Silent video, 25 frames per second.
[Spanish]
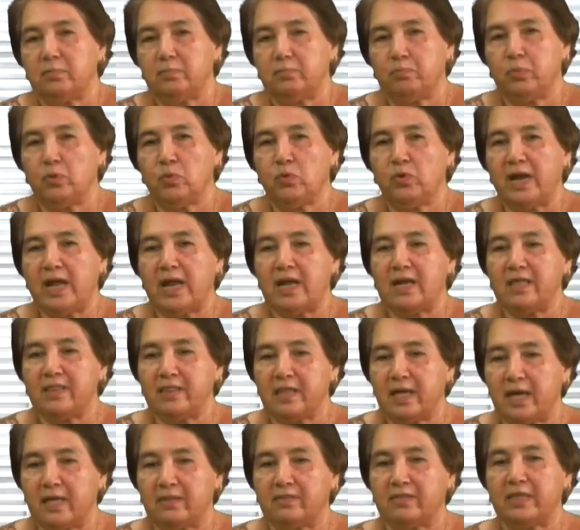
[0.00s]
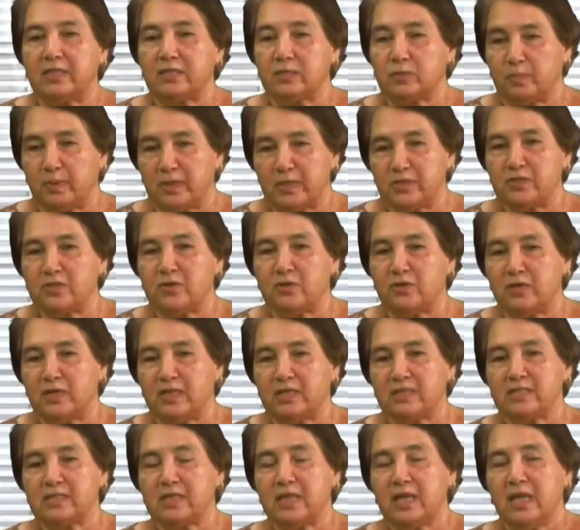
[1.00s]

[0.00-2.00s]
pluralidad de expresiones,